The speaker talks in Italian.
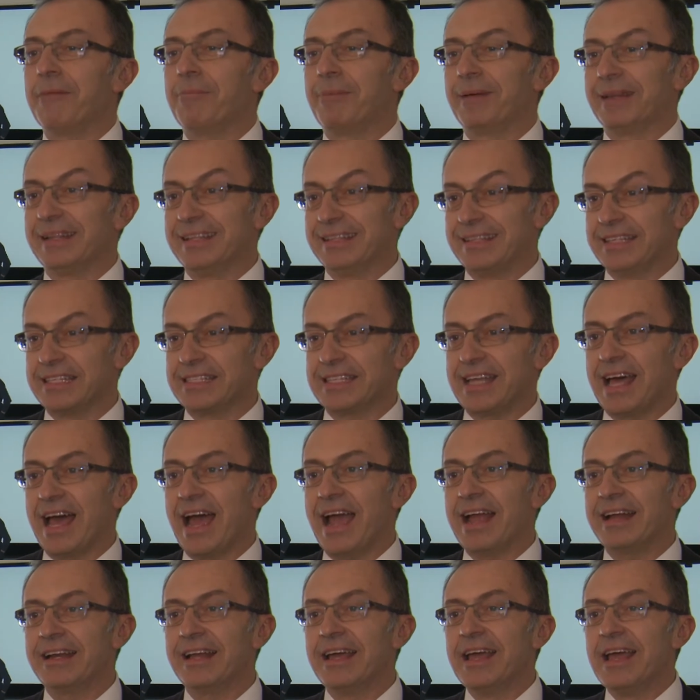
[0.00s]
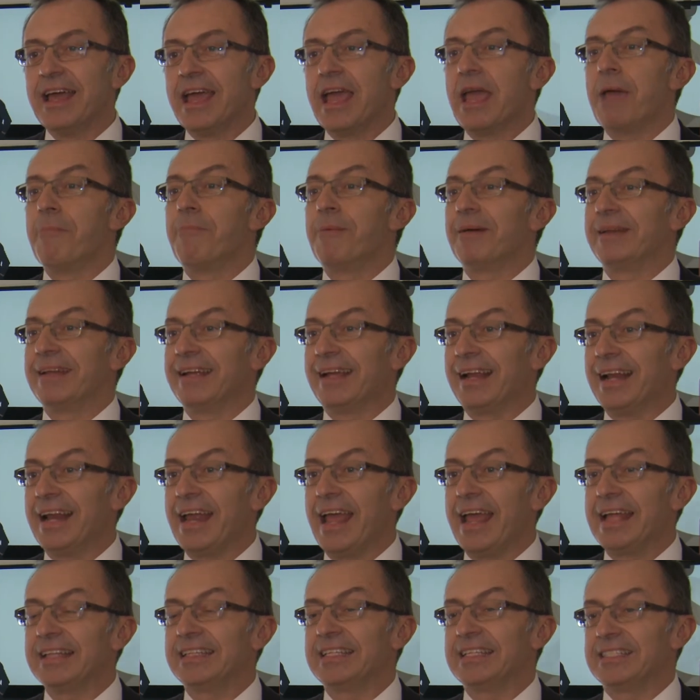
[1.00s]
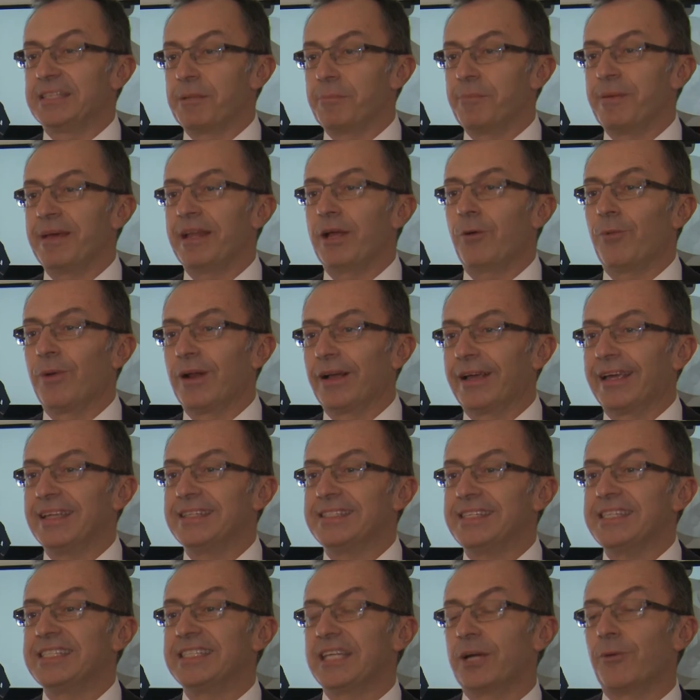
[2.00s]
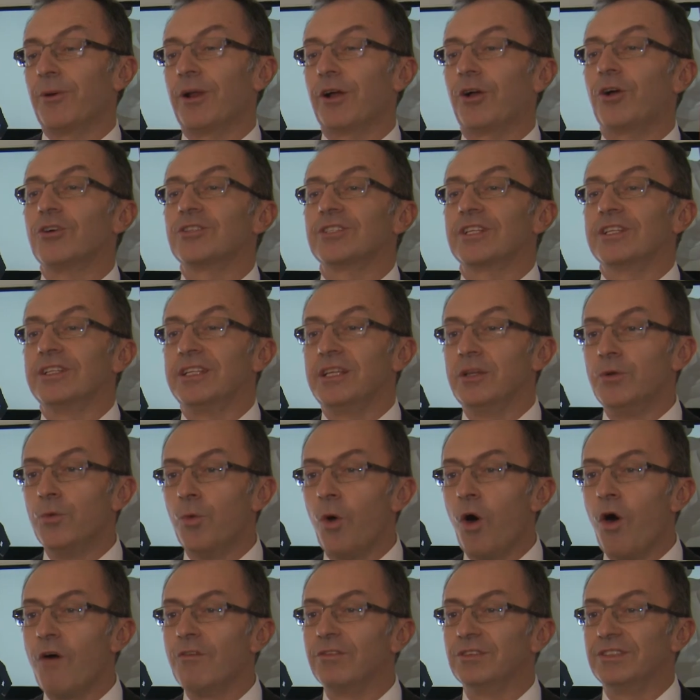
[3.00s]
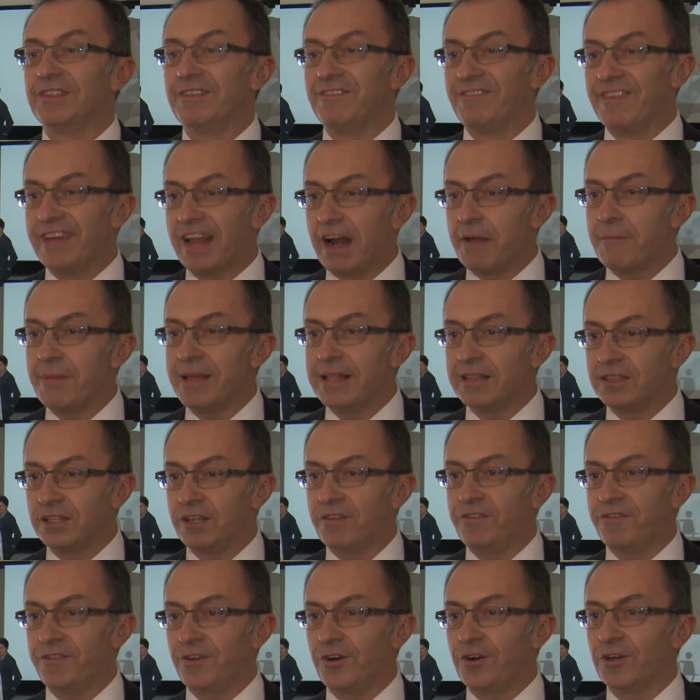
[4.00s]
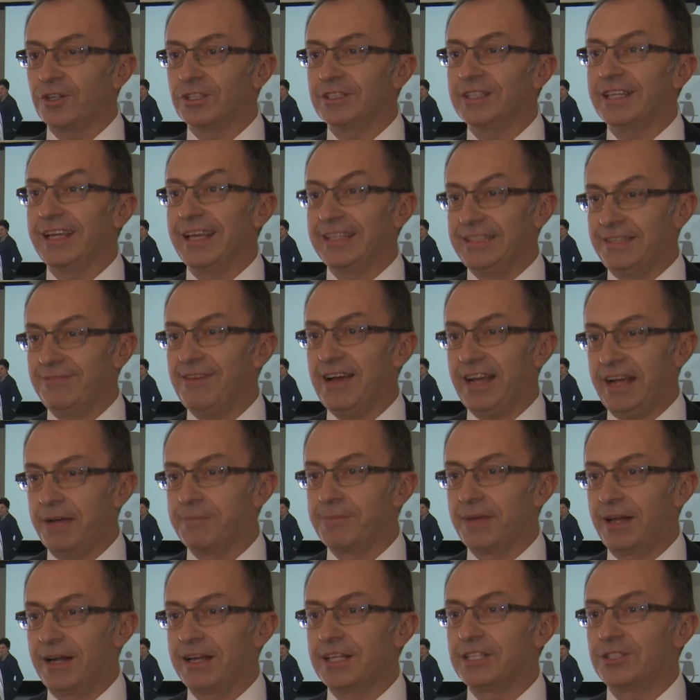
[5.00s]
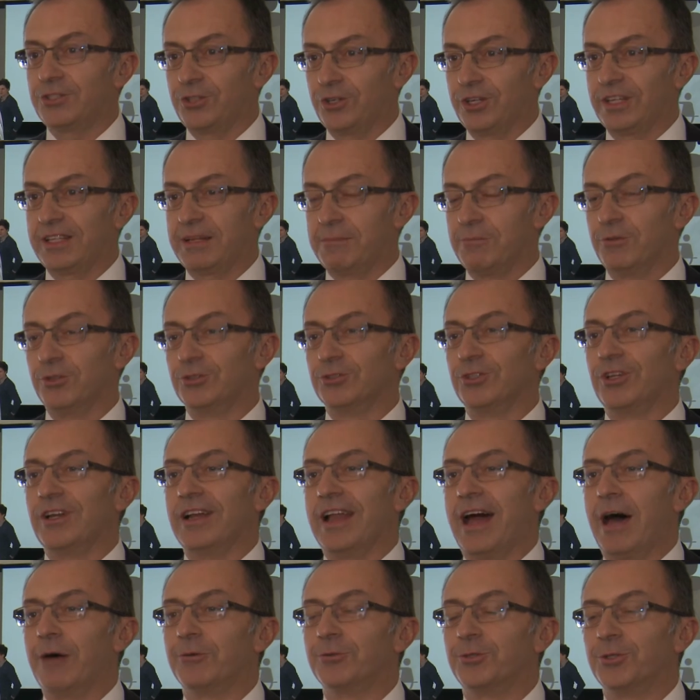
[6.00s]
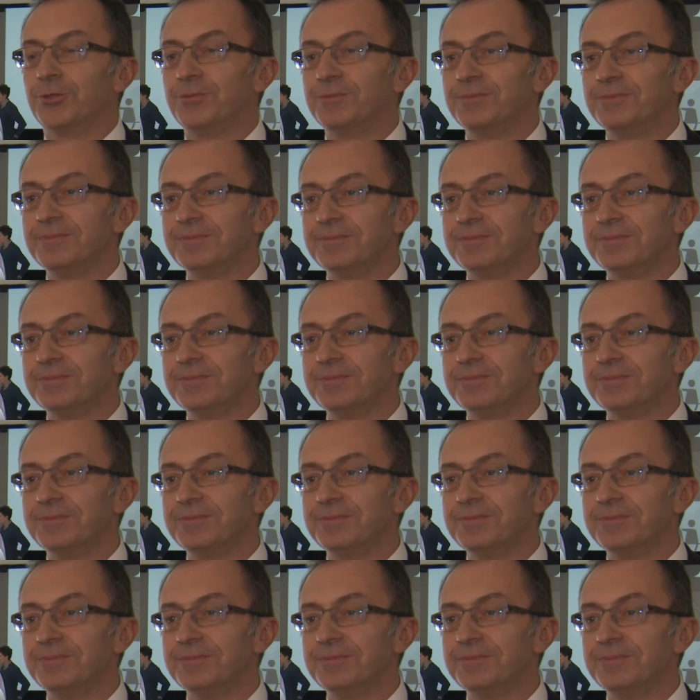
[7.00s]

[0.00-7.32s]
per il design e per il cliente sapere che esiste qualcosa di nuovo, di veramente forte che ti va a cambiare la storia del mondo dell'auto.